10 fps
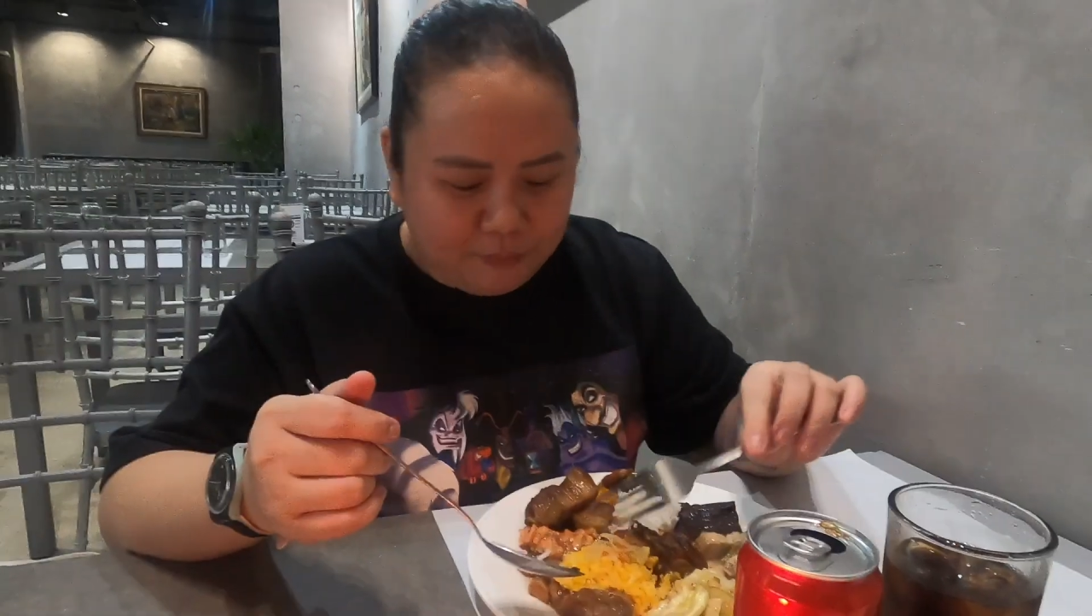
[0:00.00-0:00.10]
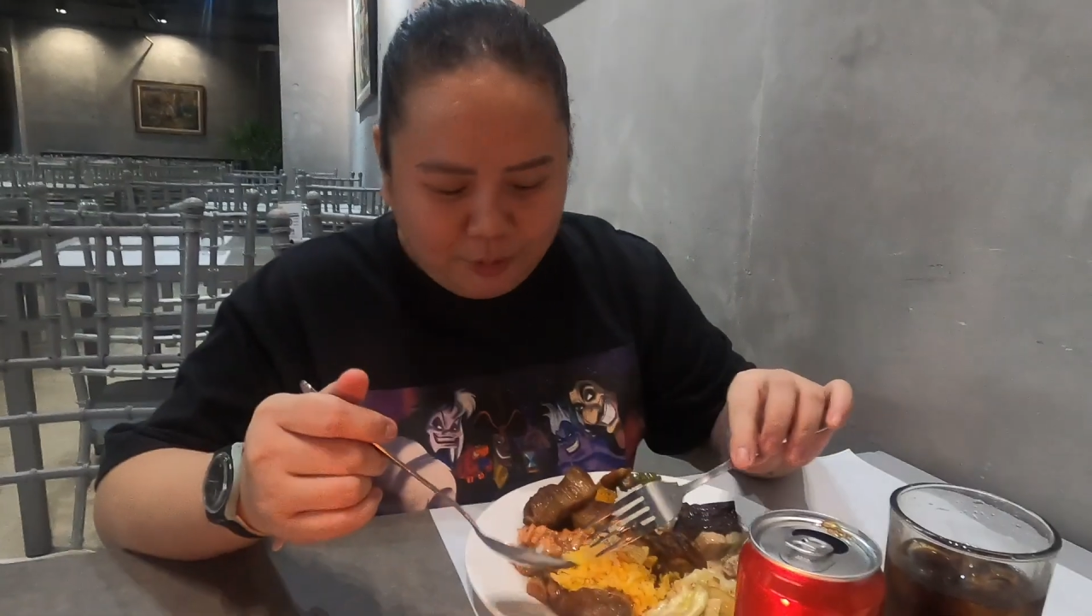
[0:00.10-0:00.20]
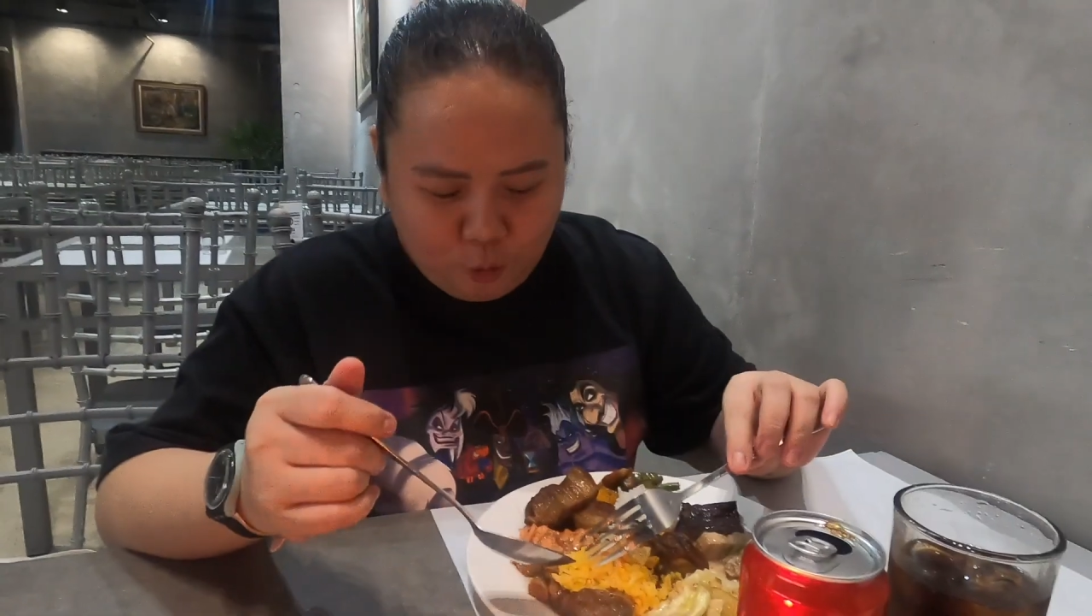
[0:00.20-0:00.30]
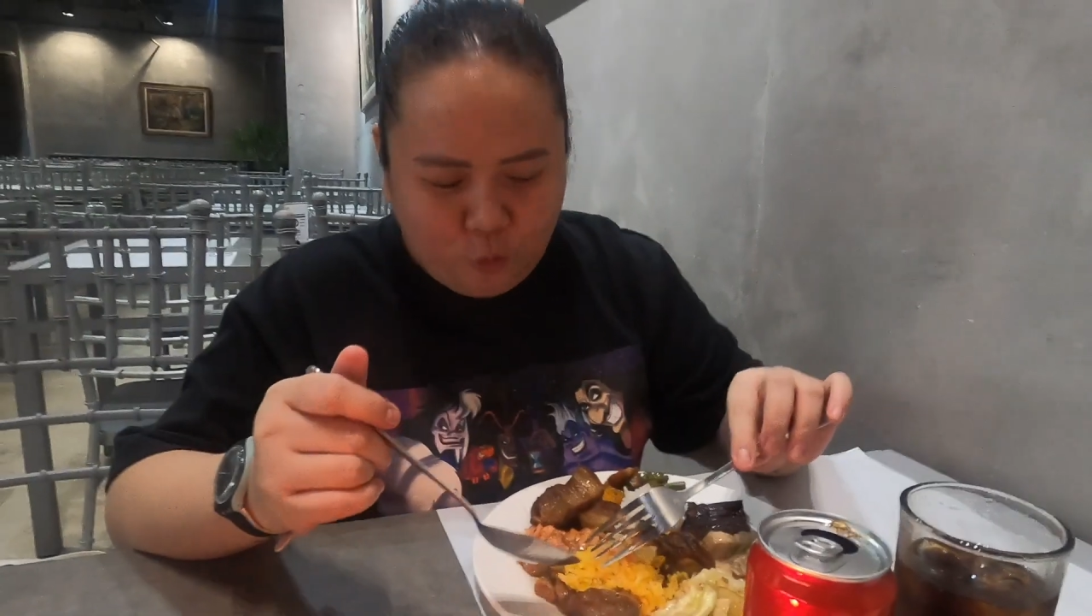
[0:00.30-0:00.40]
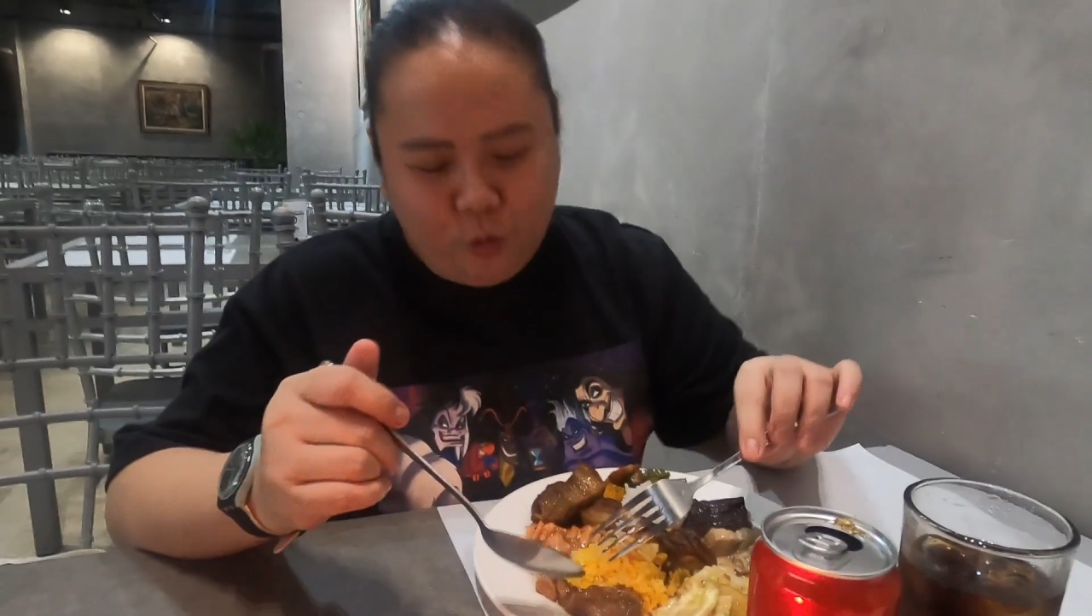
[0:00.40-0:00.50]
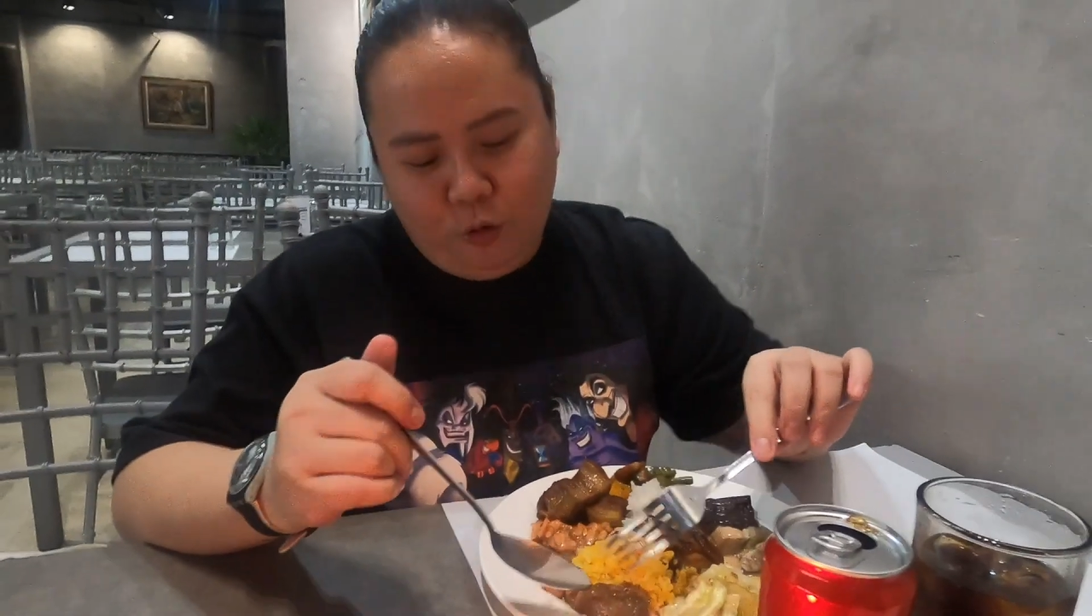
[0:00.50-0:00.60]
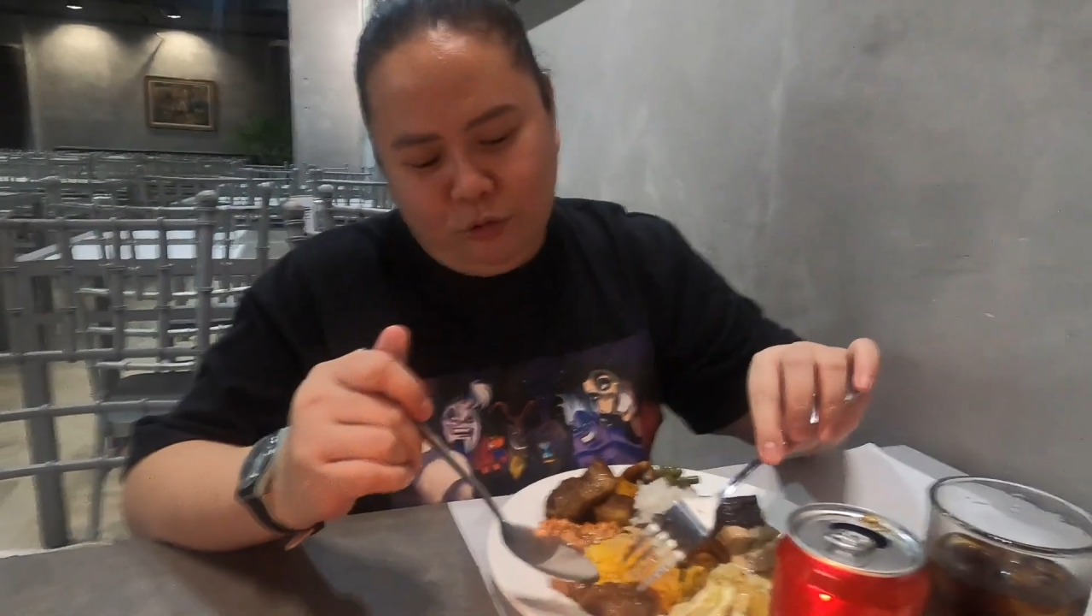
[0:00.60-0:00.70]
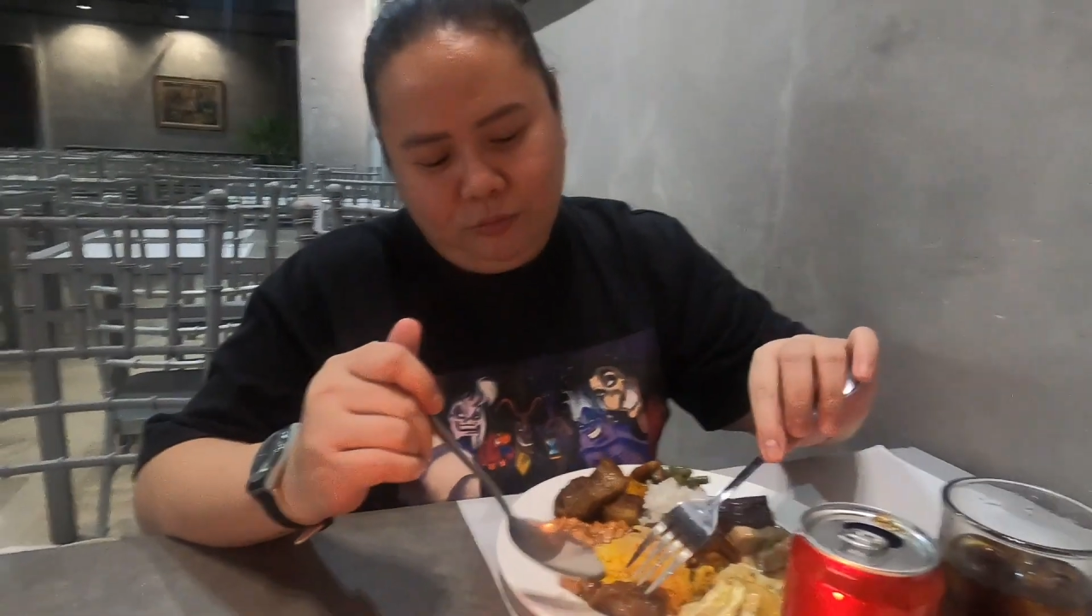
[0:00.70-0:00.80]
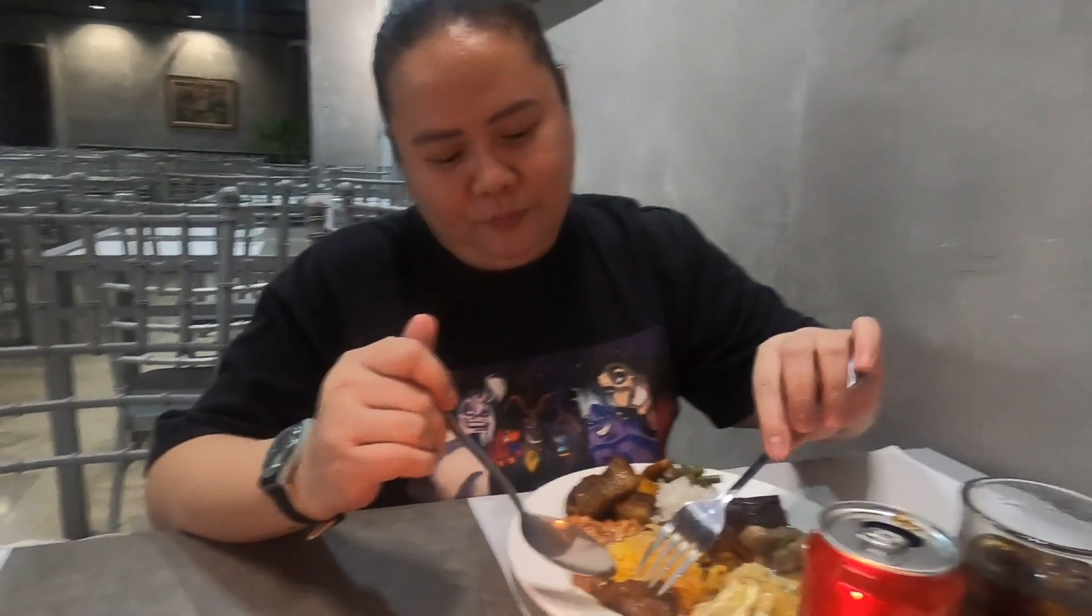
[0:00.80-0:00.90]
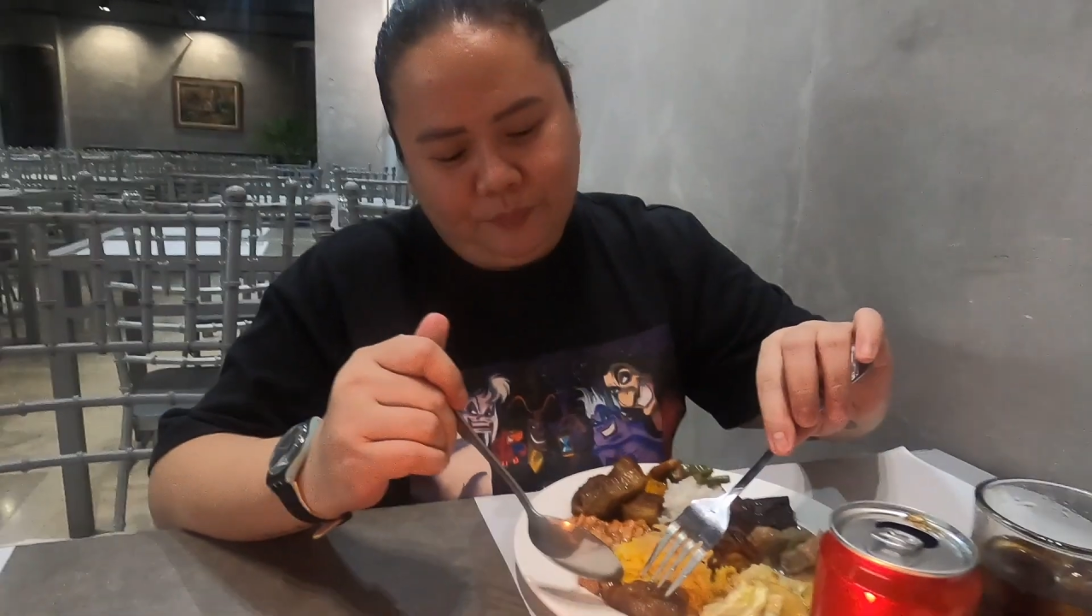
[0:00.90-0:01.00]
at menudo.